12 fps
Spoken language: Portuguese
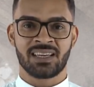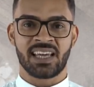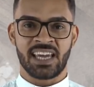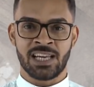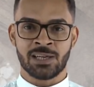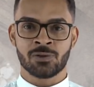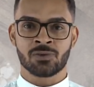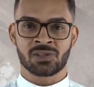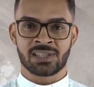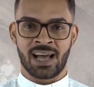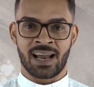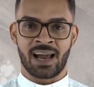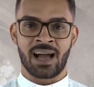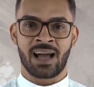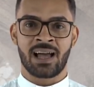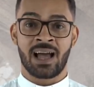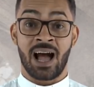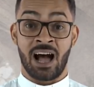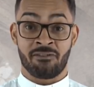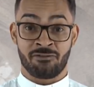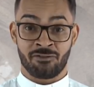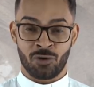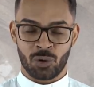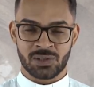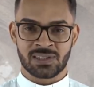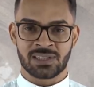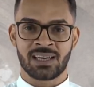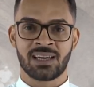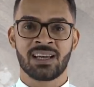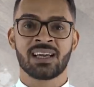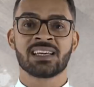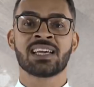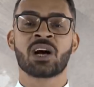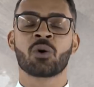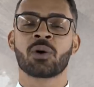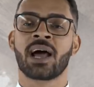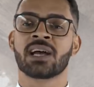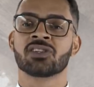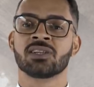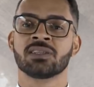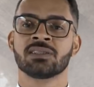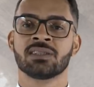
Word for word: Ele nos dará a força e a coragem